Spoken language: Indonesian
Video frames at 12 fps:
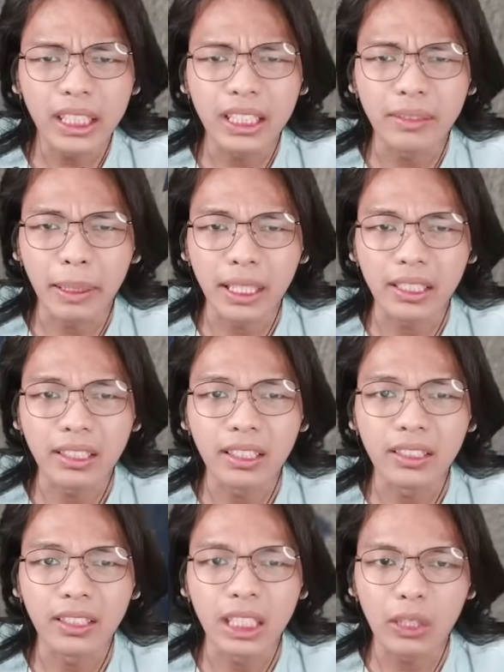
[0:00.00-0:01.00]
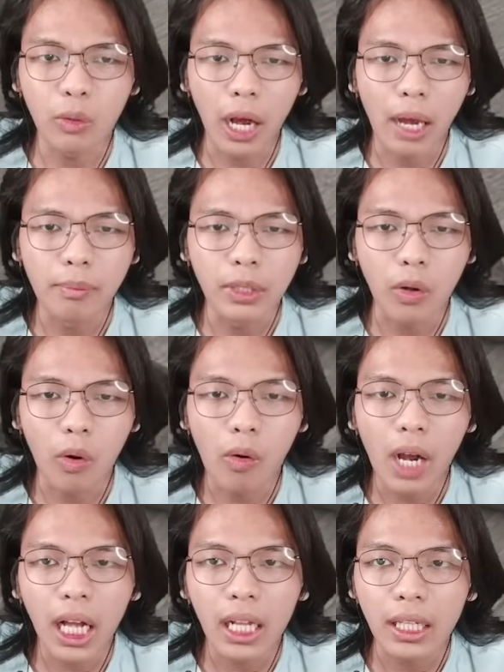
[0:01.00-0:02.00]
di bagian sini-sini ku ambil
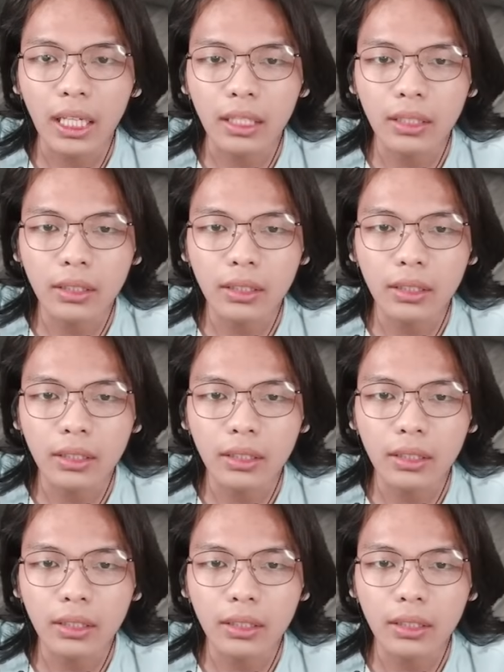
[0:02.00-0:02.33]
koal ya kan.